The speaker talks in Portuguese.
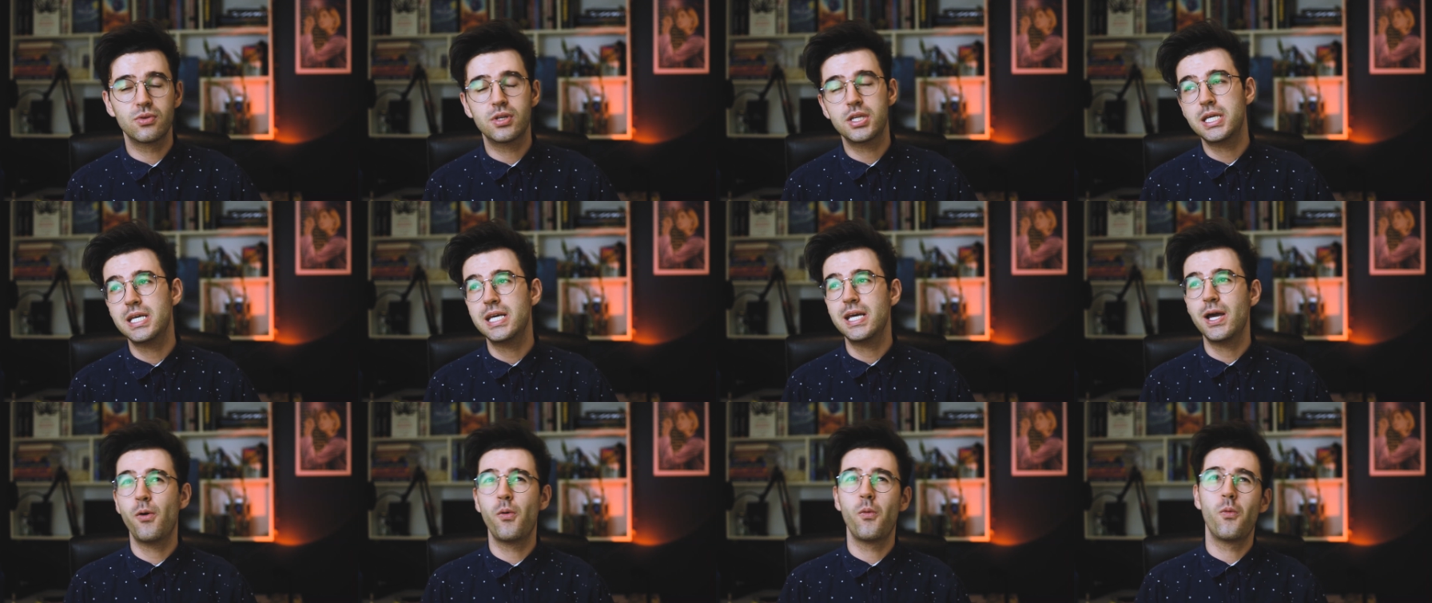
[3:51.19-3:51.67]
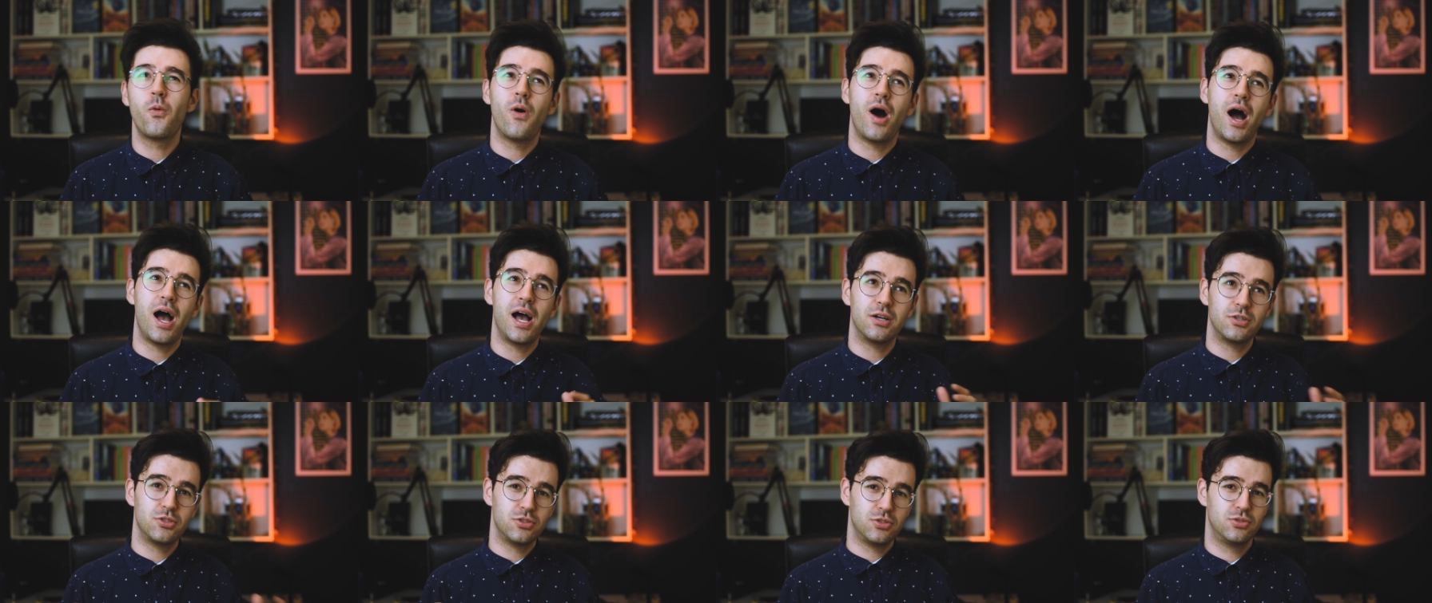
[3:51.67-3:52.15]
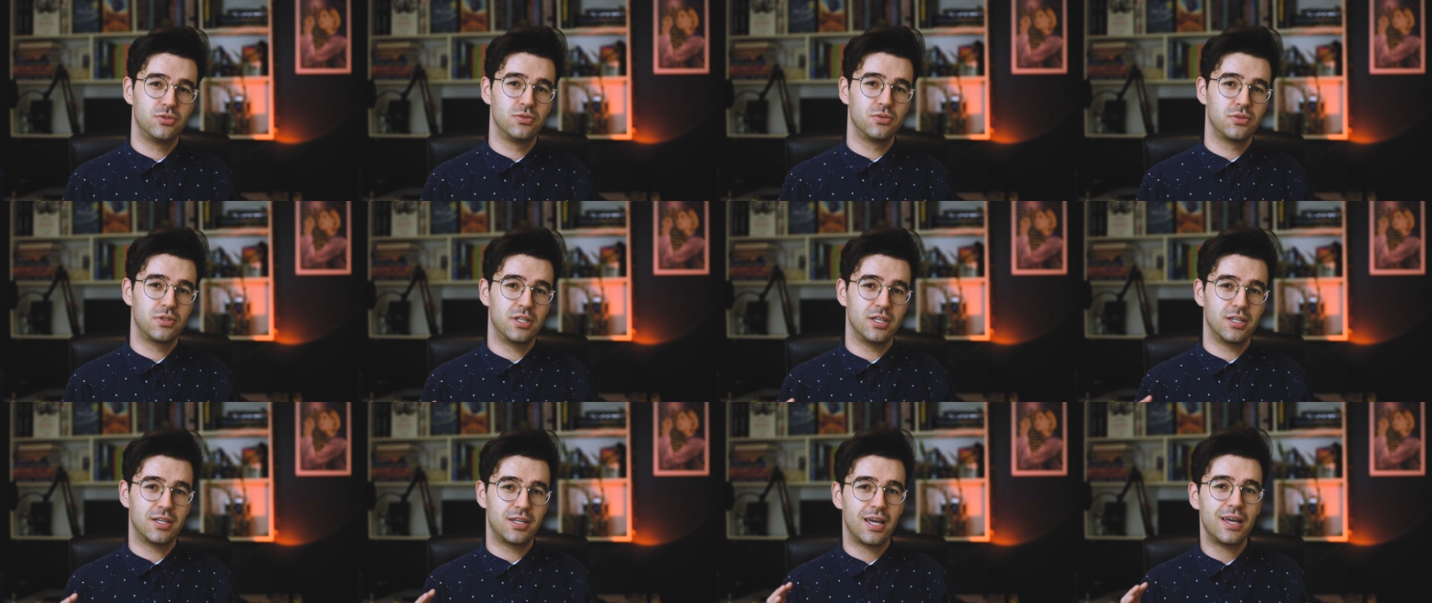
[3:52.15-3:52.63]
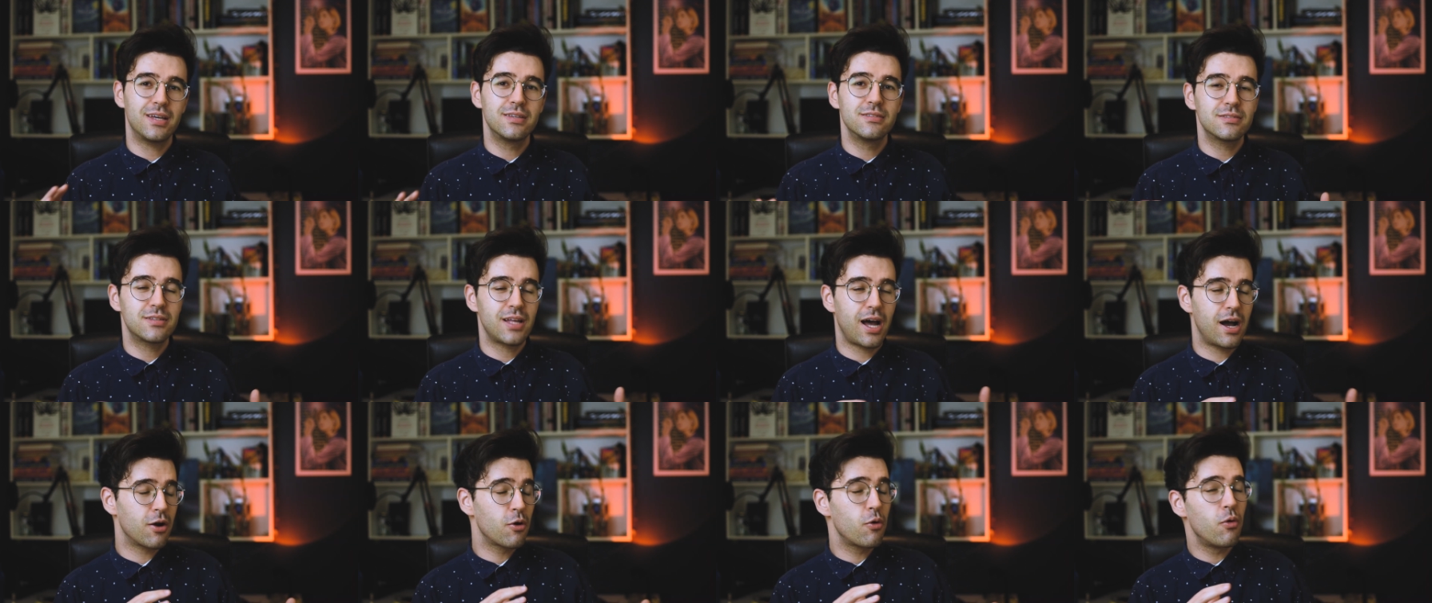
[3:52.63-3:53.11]
que eu acho que quem
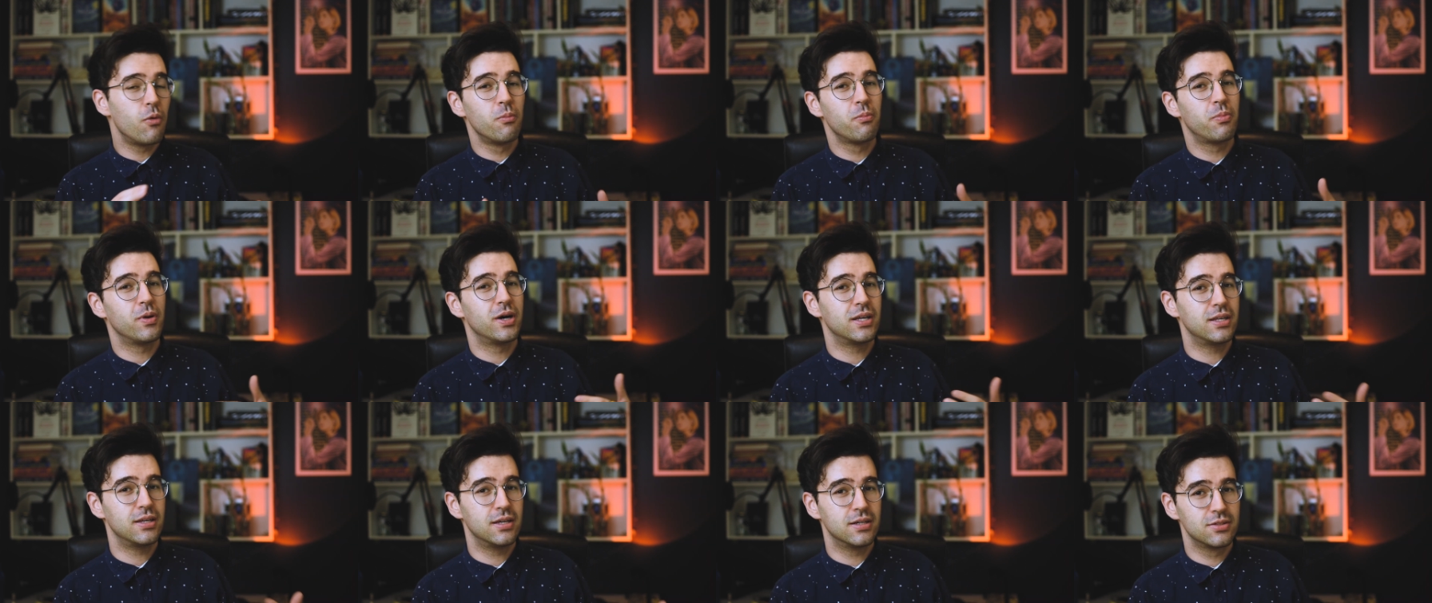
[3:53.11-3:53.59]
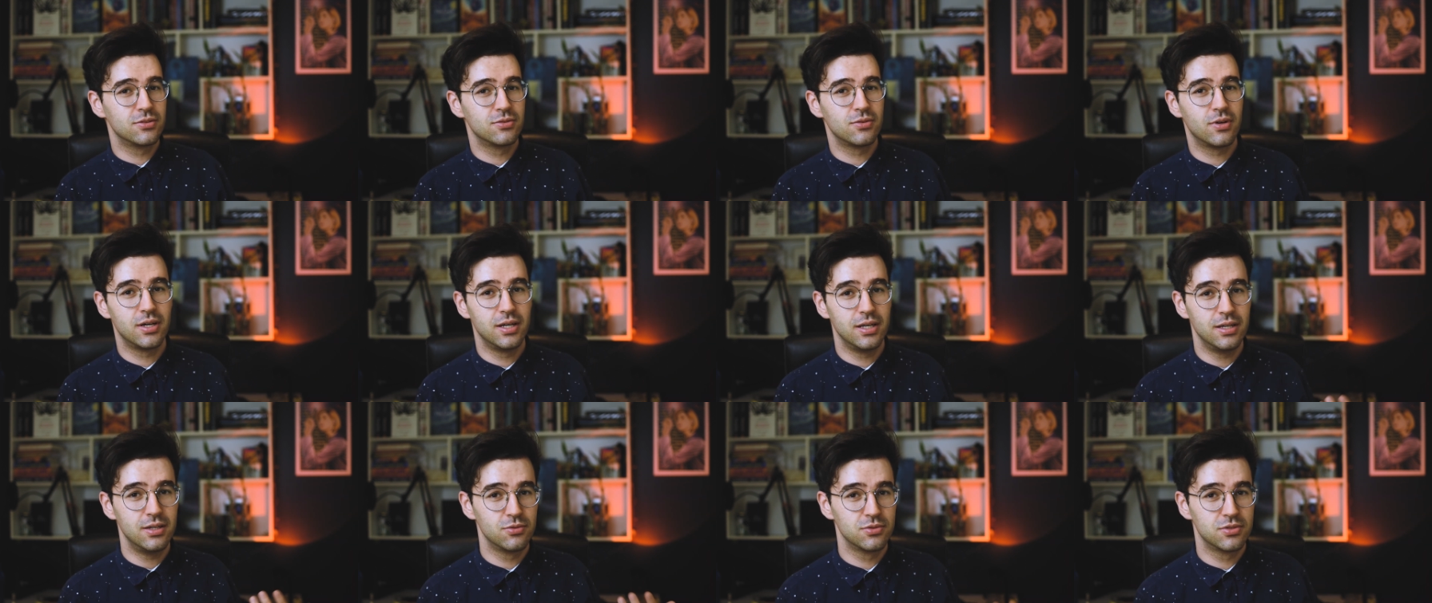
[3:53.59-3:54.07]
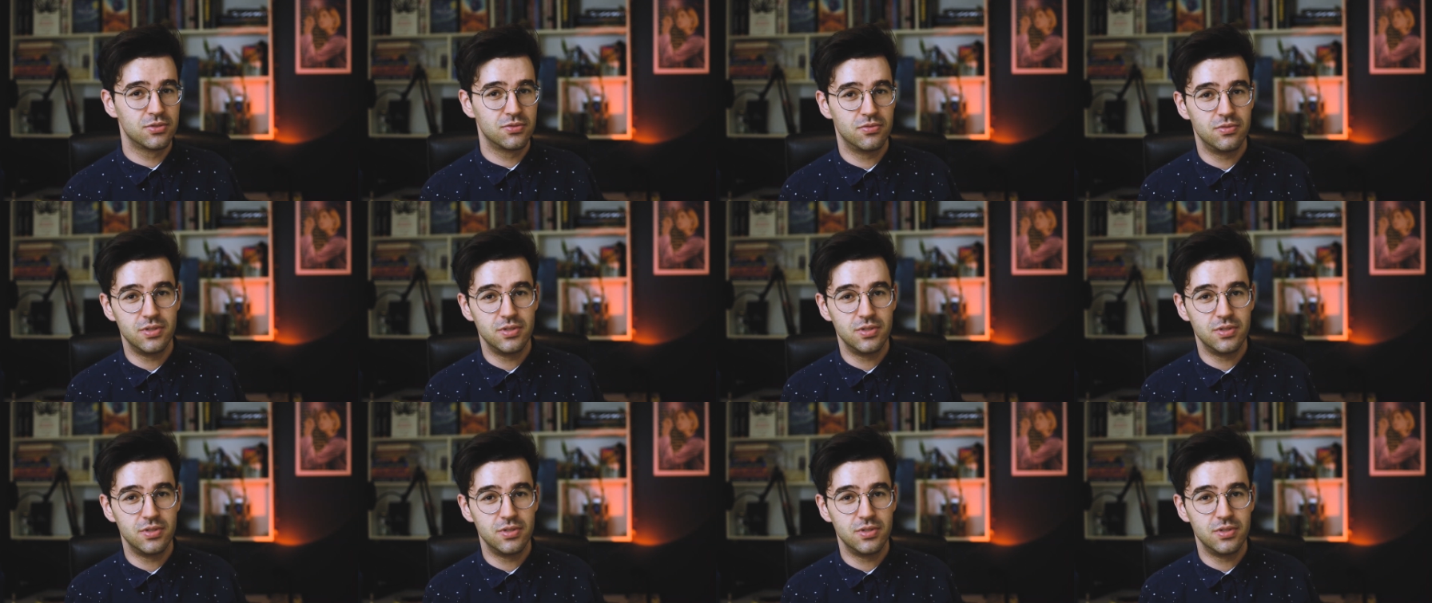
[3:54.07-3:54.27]
está acompanhando aí os